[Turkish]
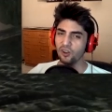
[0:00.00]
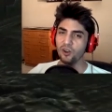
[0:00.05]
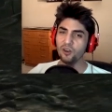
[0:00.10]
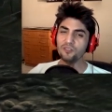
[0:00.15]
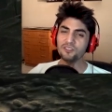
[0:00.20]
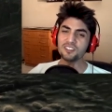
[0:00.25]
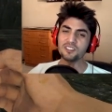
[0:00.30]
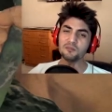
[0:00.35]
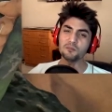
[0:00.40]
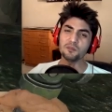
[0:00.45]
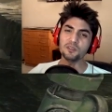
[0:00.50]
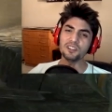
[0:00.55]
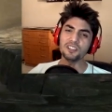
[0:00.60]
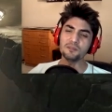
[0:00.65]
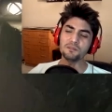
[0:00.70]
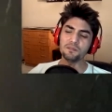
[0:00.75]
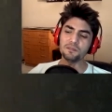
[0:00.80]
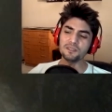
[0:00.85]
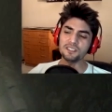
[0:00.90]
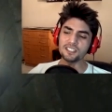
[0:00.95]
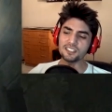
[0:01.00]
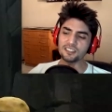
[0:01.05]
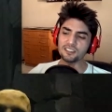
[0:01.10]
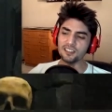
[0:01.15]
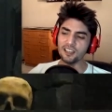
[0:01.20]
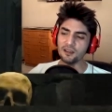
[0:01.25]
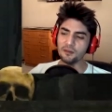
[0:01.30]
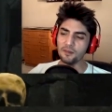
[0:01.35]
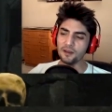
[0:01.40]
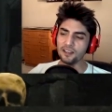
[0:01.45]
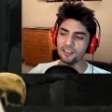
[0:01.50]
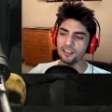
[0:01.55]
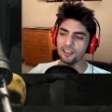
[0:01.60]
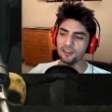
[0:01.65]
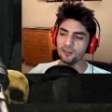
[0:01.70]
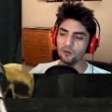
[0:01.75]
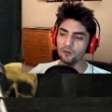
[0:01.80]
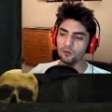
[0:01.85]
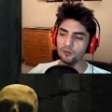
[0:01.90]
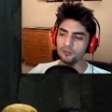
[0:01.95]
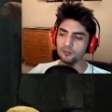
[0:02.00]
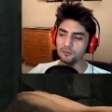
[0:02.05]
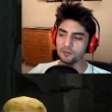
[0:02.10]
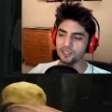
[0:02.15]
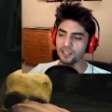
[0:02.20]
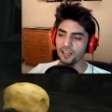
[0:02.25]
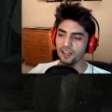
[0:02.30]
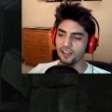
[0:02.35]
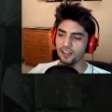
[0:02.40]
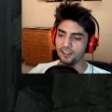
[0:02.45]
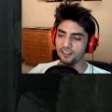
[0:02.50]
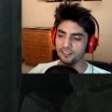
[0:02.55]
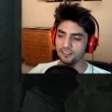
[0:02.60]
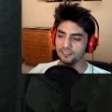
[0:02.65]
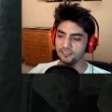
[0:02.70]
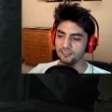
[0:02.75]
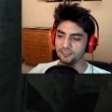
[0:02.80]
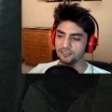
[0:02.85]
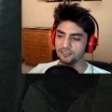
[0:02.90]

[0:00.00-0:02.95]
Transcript: Öf şimdi bu yapılacaktı ama yani oldu mu ya?